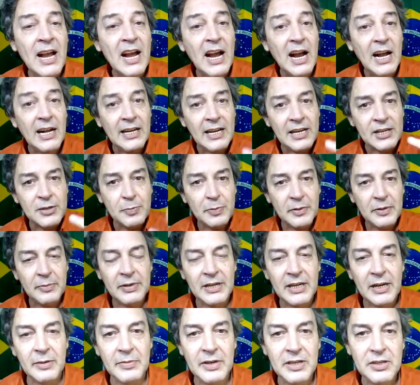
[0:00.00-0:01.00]
Aliás,
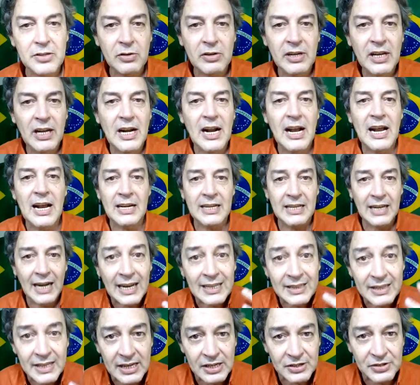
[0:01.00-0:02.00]
primeiramente eu quero
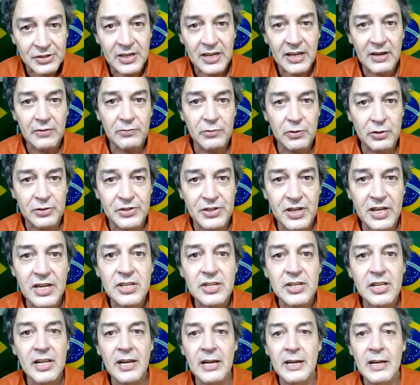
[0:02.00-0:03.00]
agradecer a
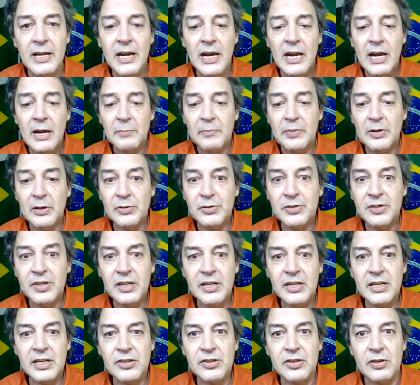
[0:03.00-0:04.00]
vocês, né? Pelo
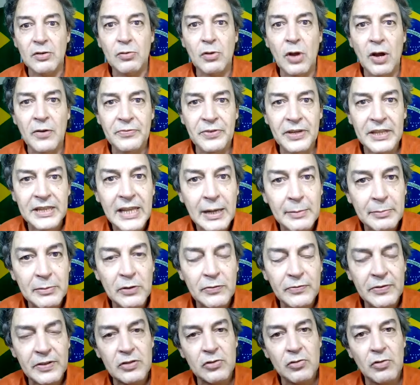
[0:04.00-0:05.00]
seguinte, são 90 mil
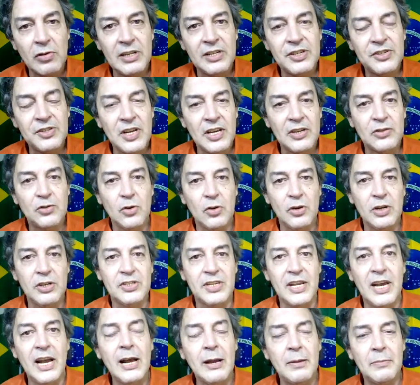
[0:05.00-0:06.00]
visualizações.
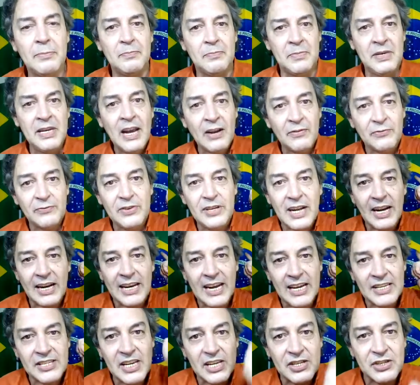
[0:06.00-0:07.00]
É a minha filha, a
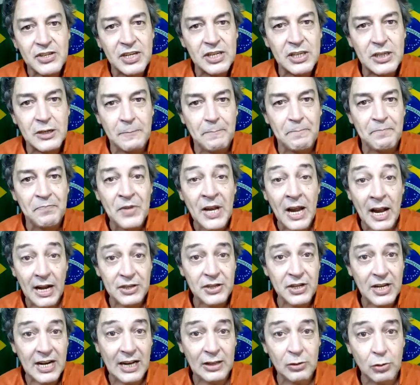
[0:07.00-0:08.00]
Kézia diz, a
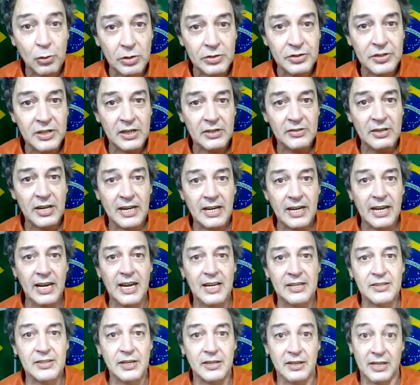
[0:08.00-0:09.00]
de 14 anos, a
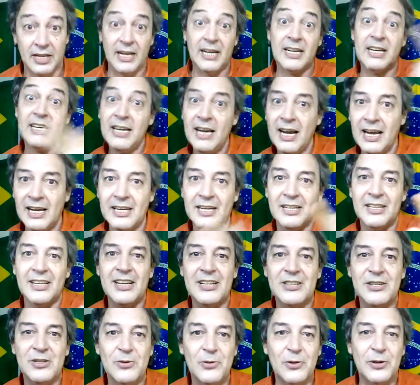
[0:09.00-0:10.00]
Kézia. Tem a Kiara,
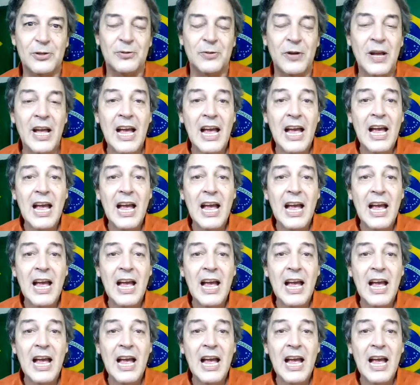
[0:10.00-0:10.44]
né, de 8.